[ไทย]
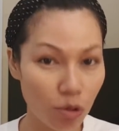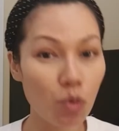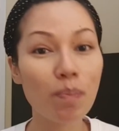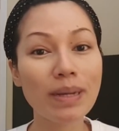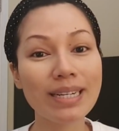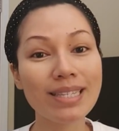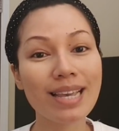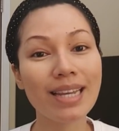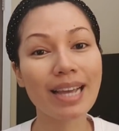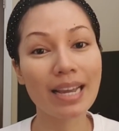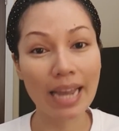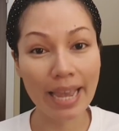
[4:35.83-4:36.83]
ถูกปฏิเสธ
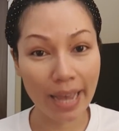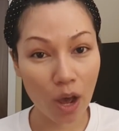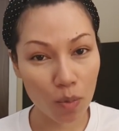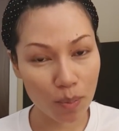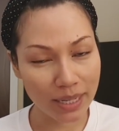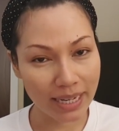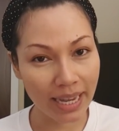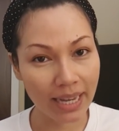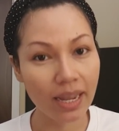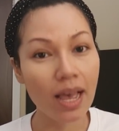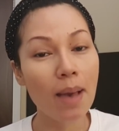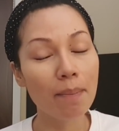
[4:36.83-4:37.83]
การให้เข้าประเท
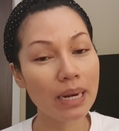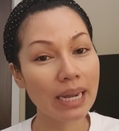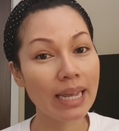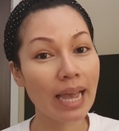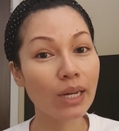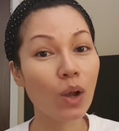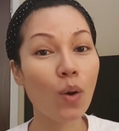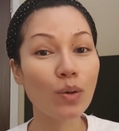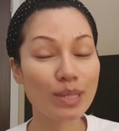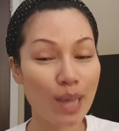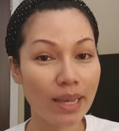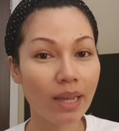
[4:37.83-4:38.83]
ศ พนักงานของ
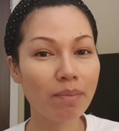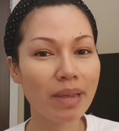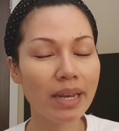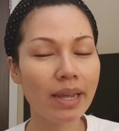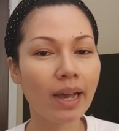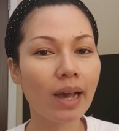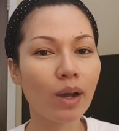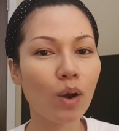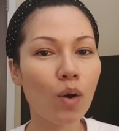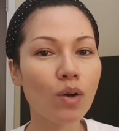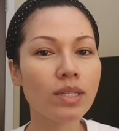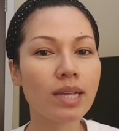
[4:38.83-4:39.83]
สายการบินนะคะ
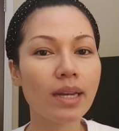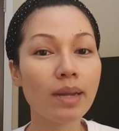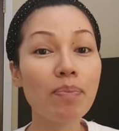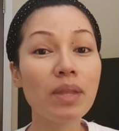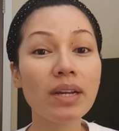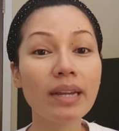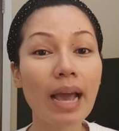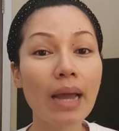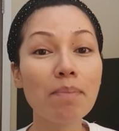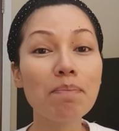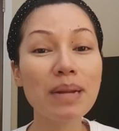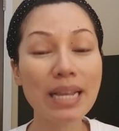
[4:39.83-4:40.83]
ก็จะดำเนินกา
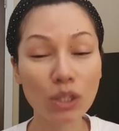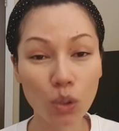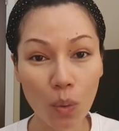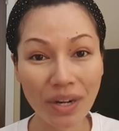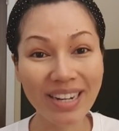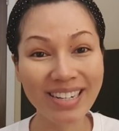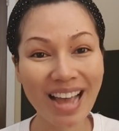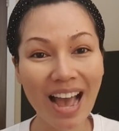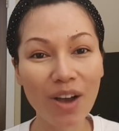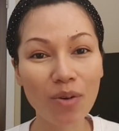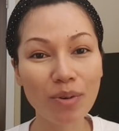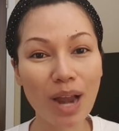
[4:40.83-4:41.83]
รเปลี่ยนตั๋วเดินทา
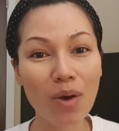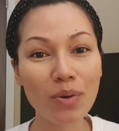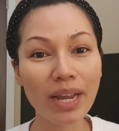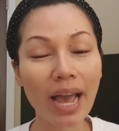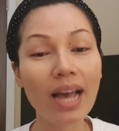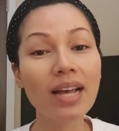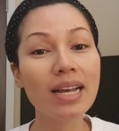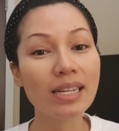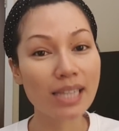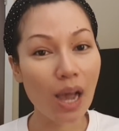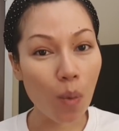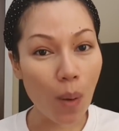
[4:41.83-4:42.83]
งของเรานะคะ
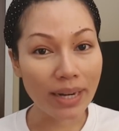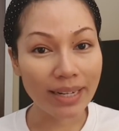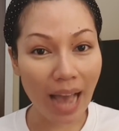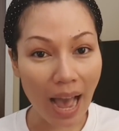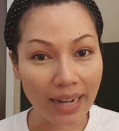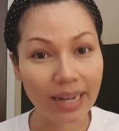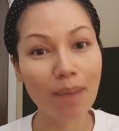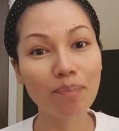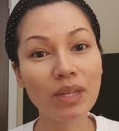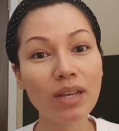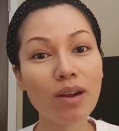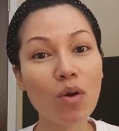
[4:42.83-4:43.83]
จากวันขากลับ
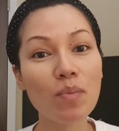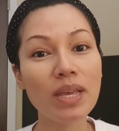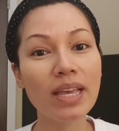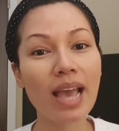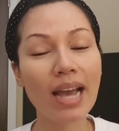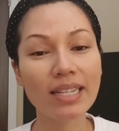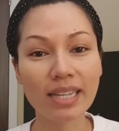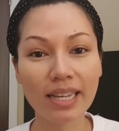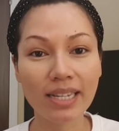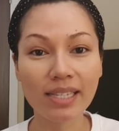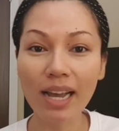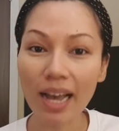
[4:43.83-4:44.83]
ที่เรามีอาจจะ
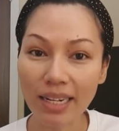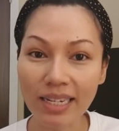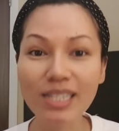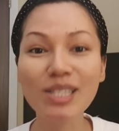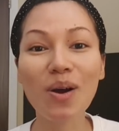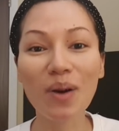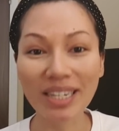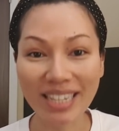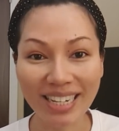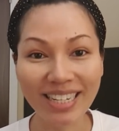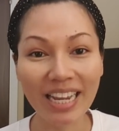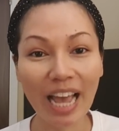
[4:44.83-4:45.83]
อีกสักอาทิตย์ 2 อา
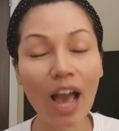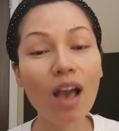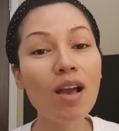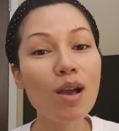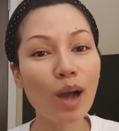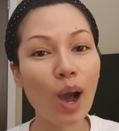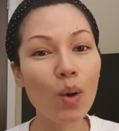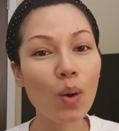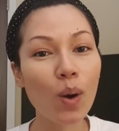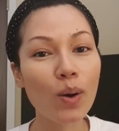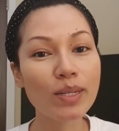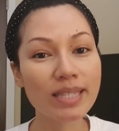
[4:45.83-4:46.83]
ทิตย์นะคะเขา
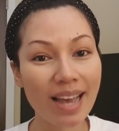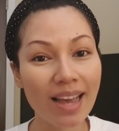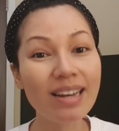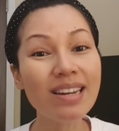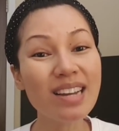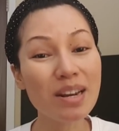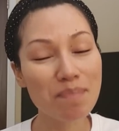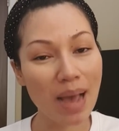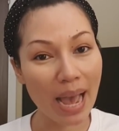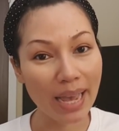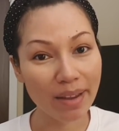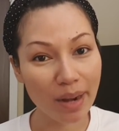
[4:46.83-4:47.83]
ก็จะเลื่อนมา
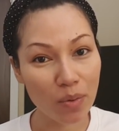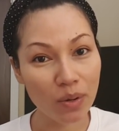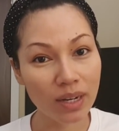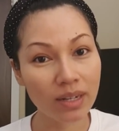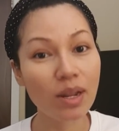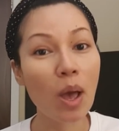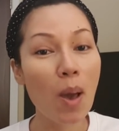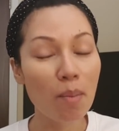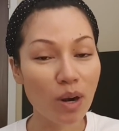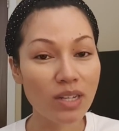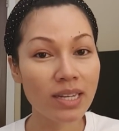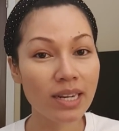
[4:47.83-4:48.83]
ให้เร็วขึ้น
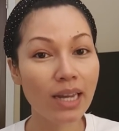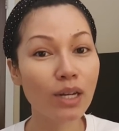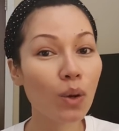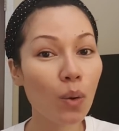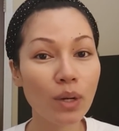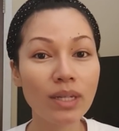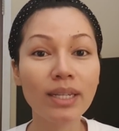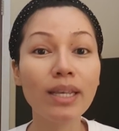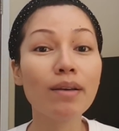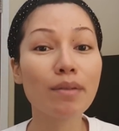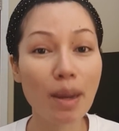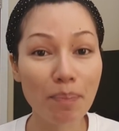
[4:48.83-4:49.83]
เพราะฉะนั้นคน
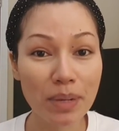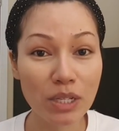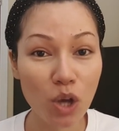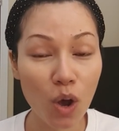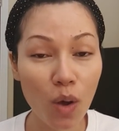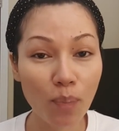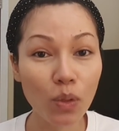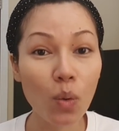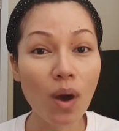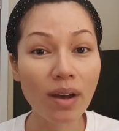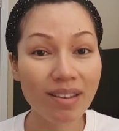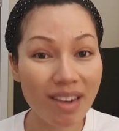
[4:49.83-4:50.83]
ที่รับผิดชอบ
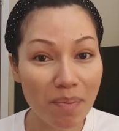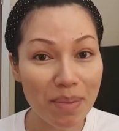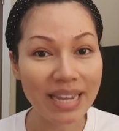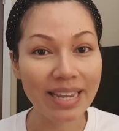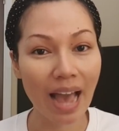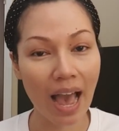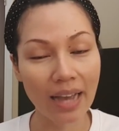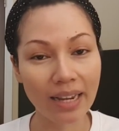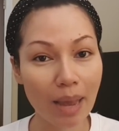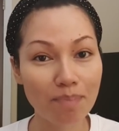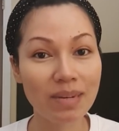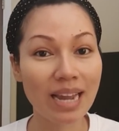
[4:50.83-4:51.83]
ตั๋วเครื่องบินขา
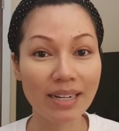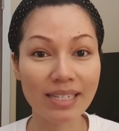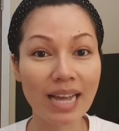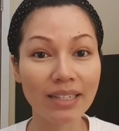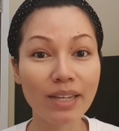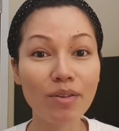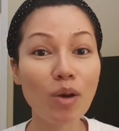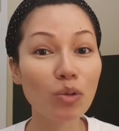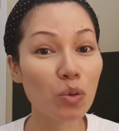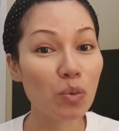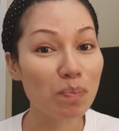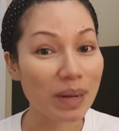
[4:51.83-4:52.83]
กลับ หลังจากที่เรา
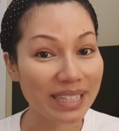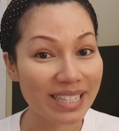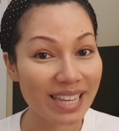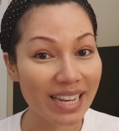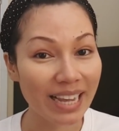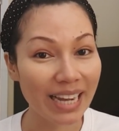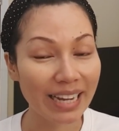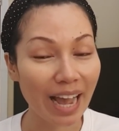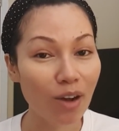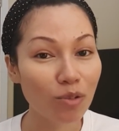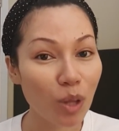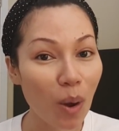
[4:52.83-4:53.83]
ถูกปฏิเสธการ
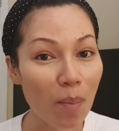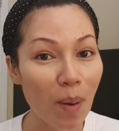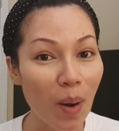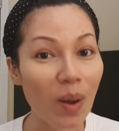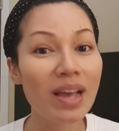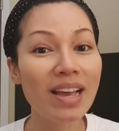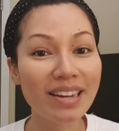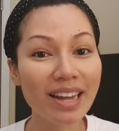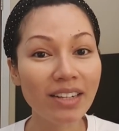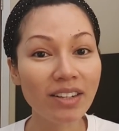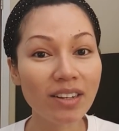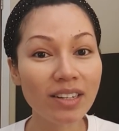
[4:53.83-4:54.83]
เข้าตอมอ
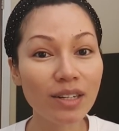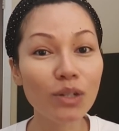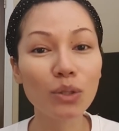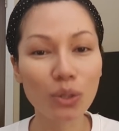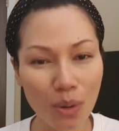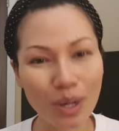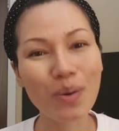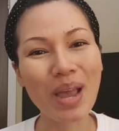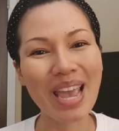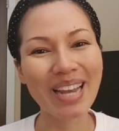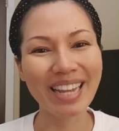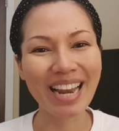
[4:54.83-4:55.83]
นั่นก็คือตัวเรา
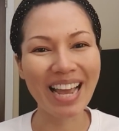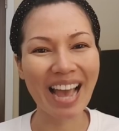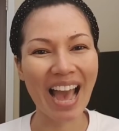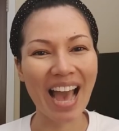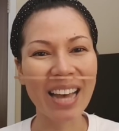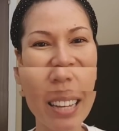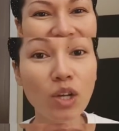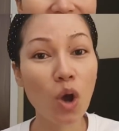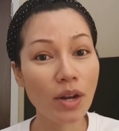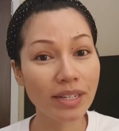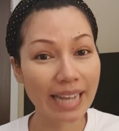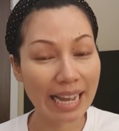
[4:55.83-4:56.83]
เองนี่แหละค่ะ
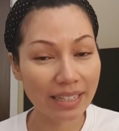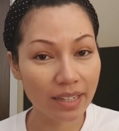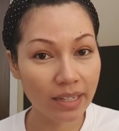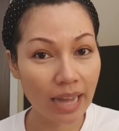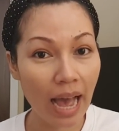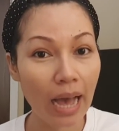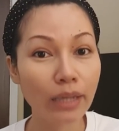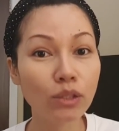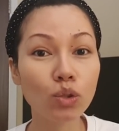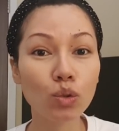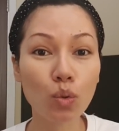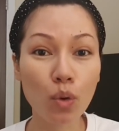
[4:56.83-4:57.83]
ก่อนการเดินทาง
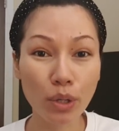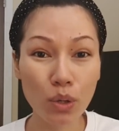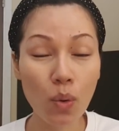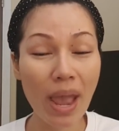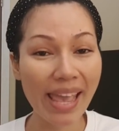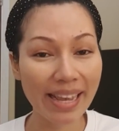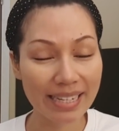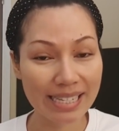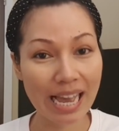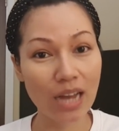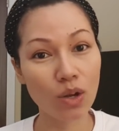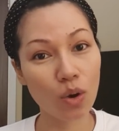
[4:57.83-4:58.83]
ตรวจดูเอก
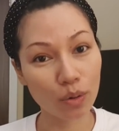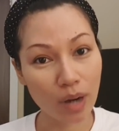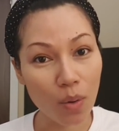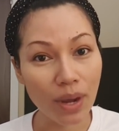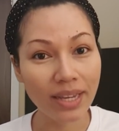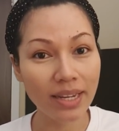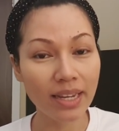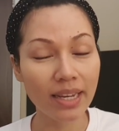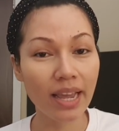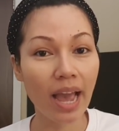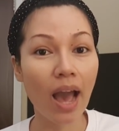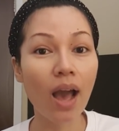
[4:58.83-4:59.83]
สารของเราให้ดี
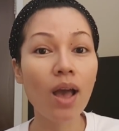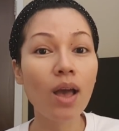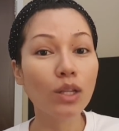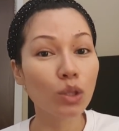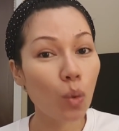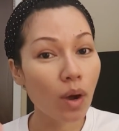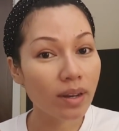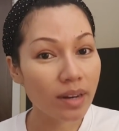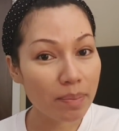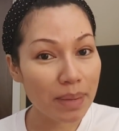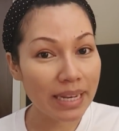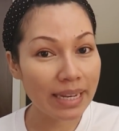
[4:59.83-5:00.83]
นะคะ ตัวเค
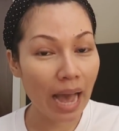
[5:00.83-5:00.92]
รื่องบิน